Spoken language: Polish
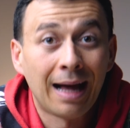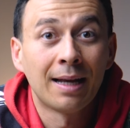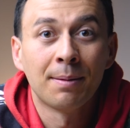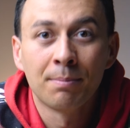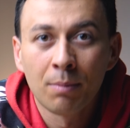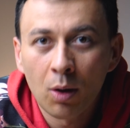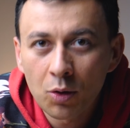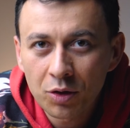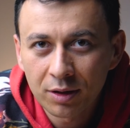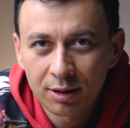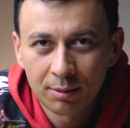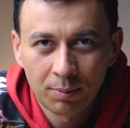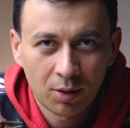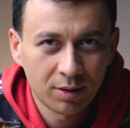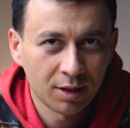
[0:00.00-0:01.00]
ale może
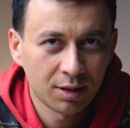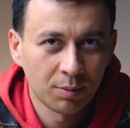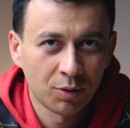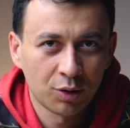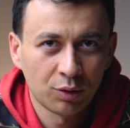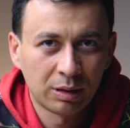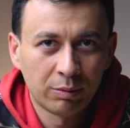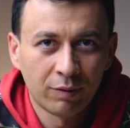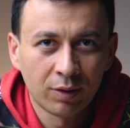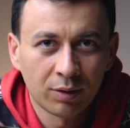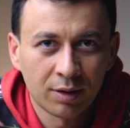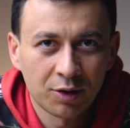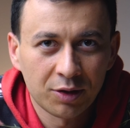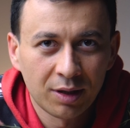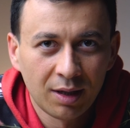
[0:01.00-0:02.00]
ten proces może u Ciebie
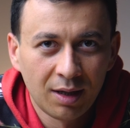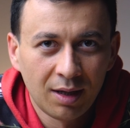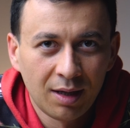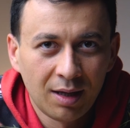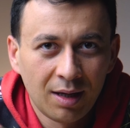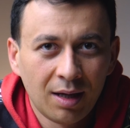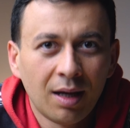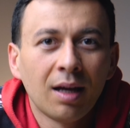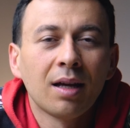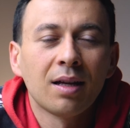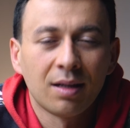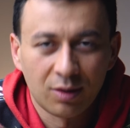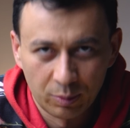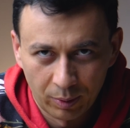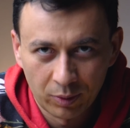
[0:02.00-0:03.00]
wyglądać
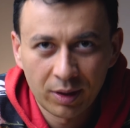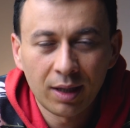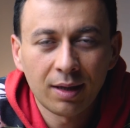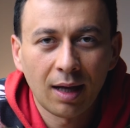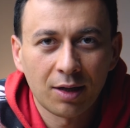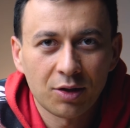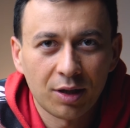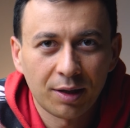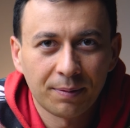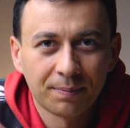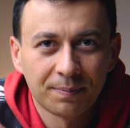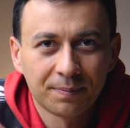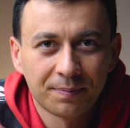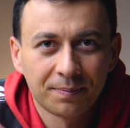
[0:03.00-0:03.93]
zupełnie inaczej.